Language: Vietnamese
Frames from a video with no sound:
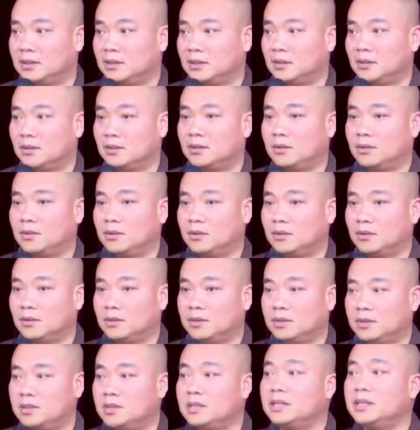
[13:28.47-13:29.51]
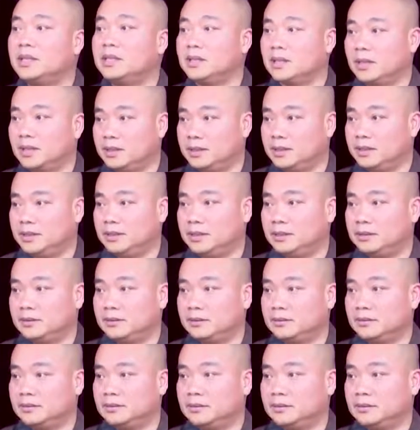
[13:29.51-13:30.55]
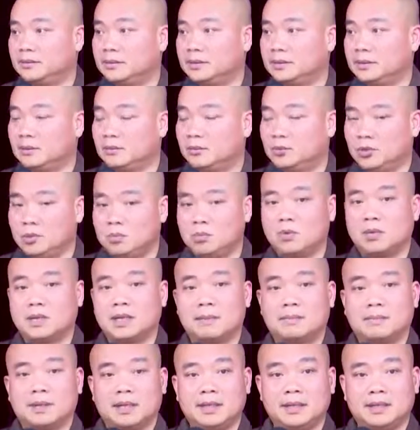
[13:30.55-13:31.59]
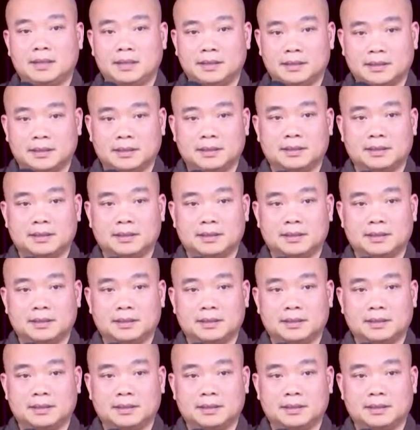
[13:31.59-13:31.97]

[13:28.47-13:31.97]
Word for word: Cô còn còn trước khi thọ giới, trong suốt một năm đấy á,